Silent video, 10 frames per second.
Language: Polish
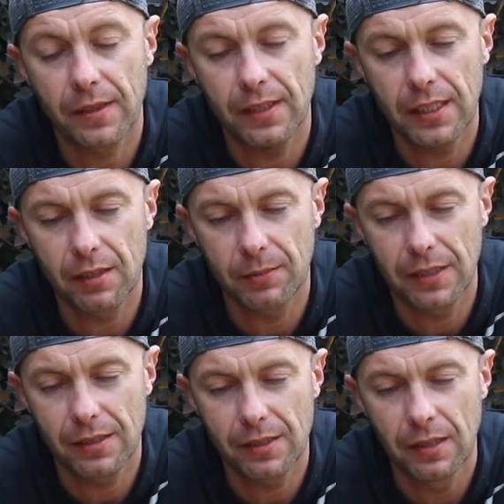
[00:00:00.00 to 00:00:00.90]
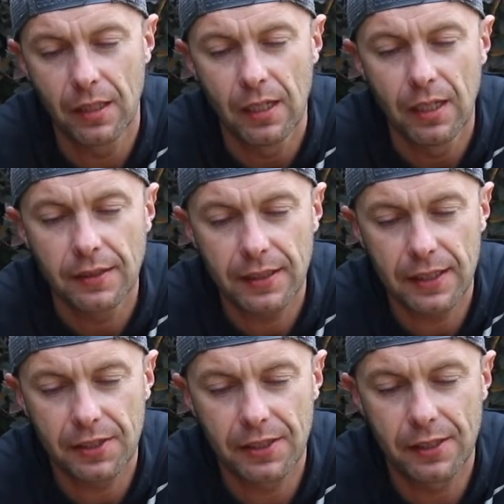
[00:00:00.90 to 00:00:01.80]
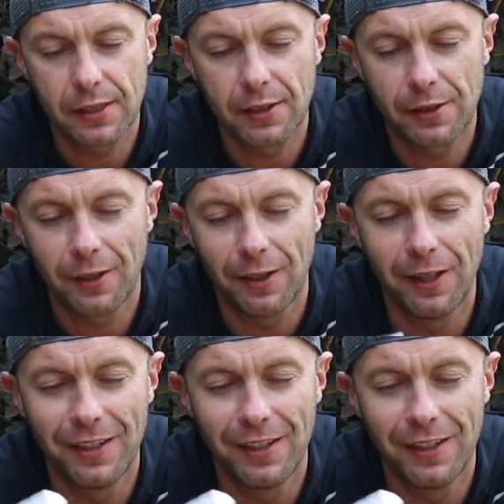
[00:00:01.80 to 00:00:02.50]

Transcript: Natomiast na razie jest to...